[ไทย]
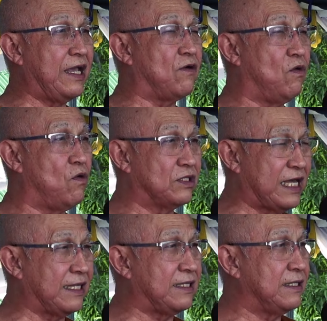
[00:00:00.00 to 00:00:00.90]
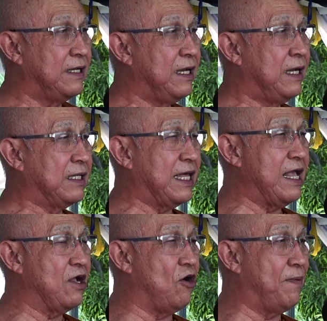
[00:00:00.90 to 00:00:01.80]
ขององค์ท่านท่า
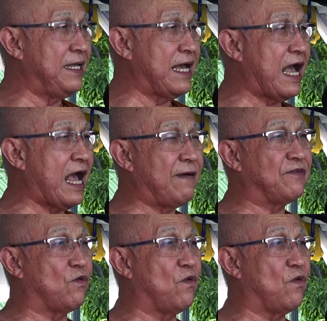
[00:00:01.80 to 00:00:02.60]
นก็พยายามแส